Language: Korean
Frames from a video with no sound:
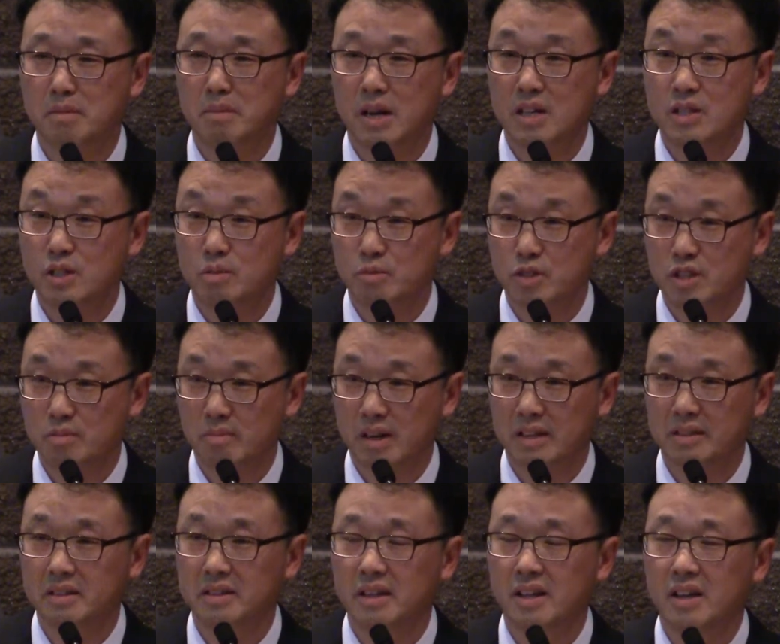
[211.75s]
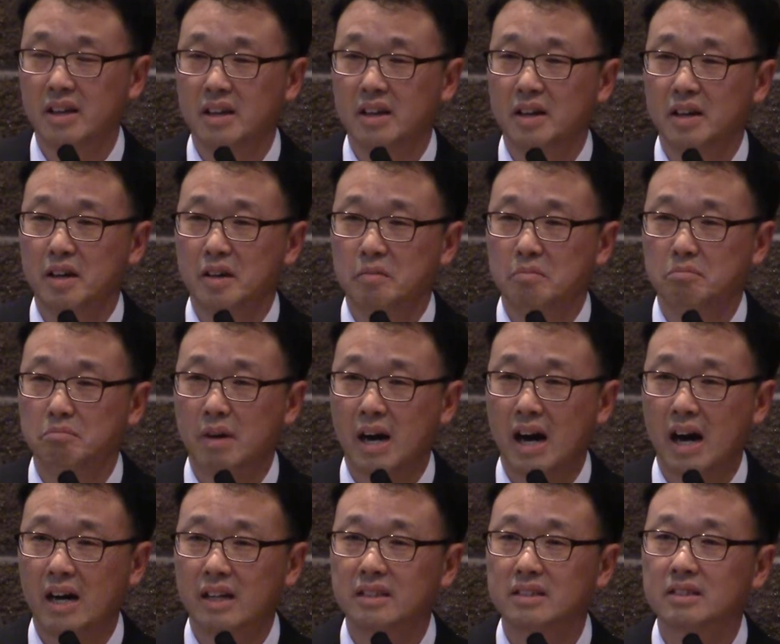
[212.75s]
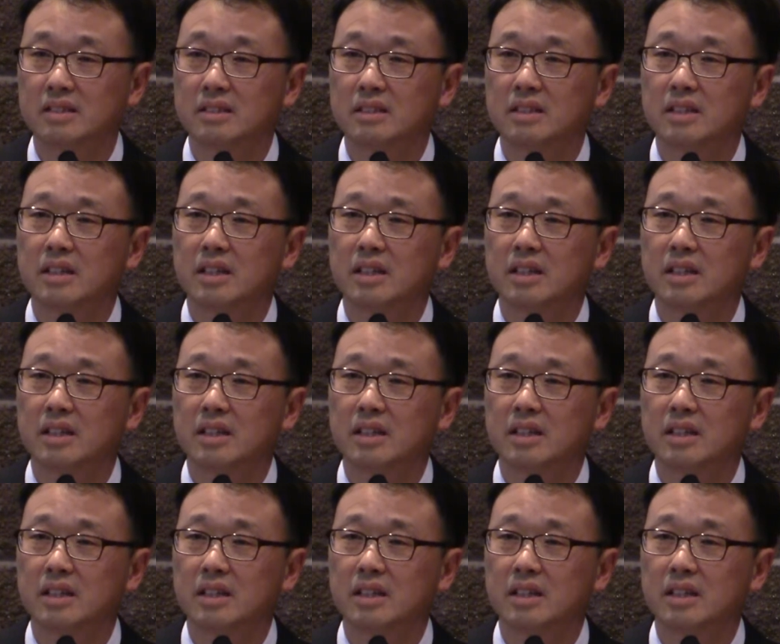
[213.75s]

말씀이지만 많은